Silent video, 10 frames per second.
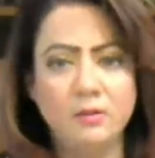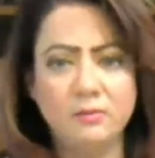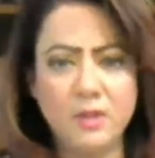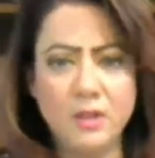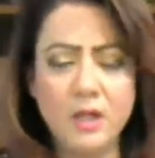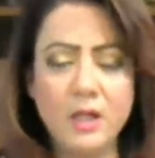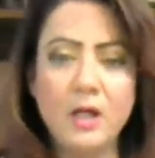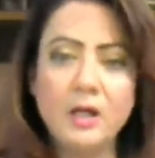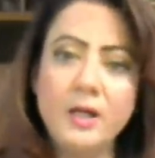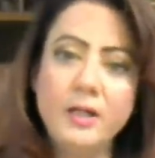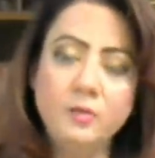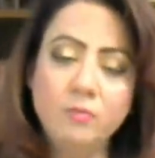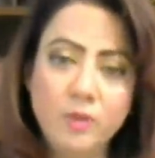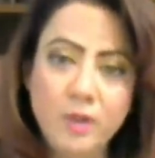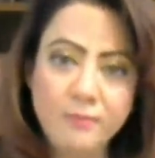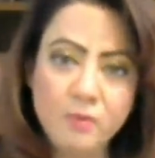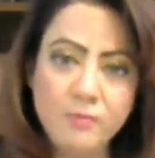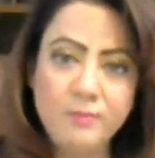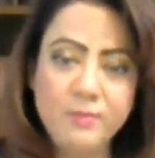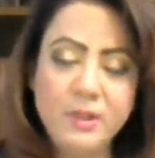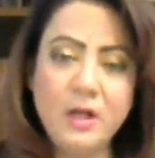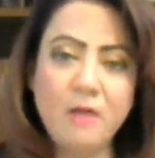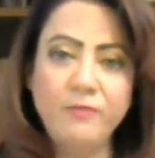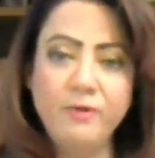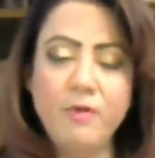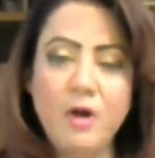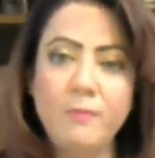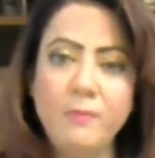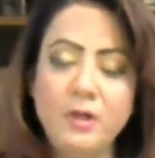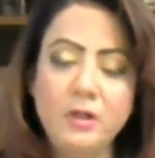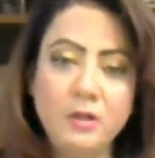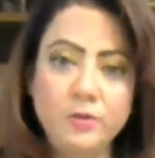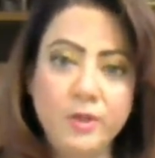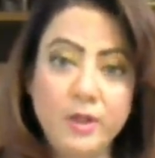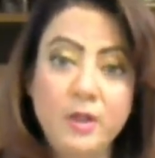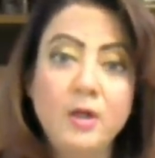ठंडा इलाका है तो वो गर्मियों में भी काफ़ी वहाँ पर जो है